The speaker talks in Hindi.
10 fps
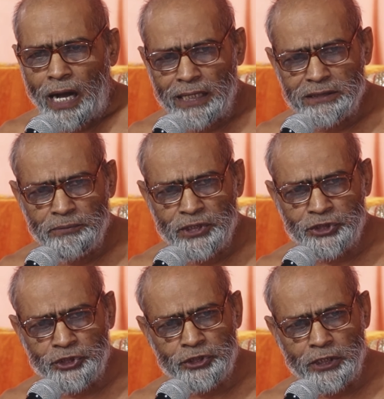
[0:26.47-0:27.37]
आज हमें
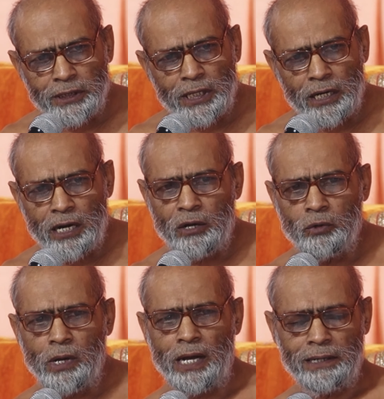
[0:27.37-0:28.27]
चिंतन करना
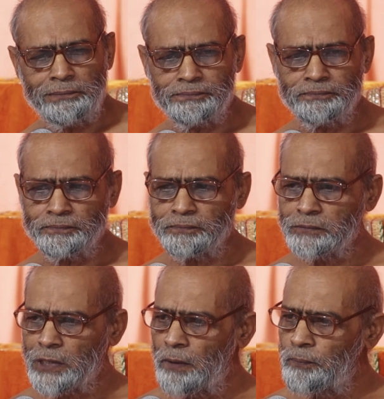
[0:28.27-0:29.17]
होगा
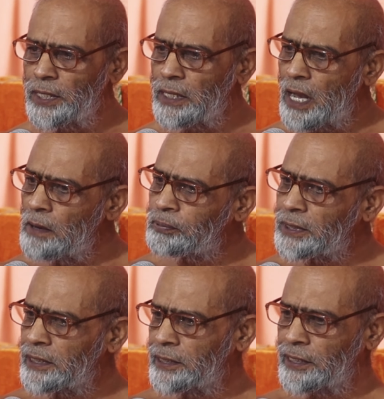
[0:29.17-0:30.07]
अपने आप
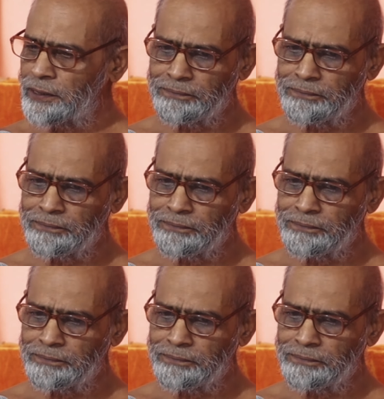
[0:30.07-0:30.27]
के लिए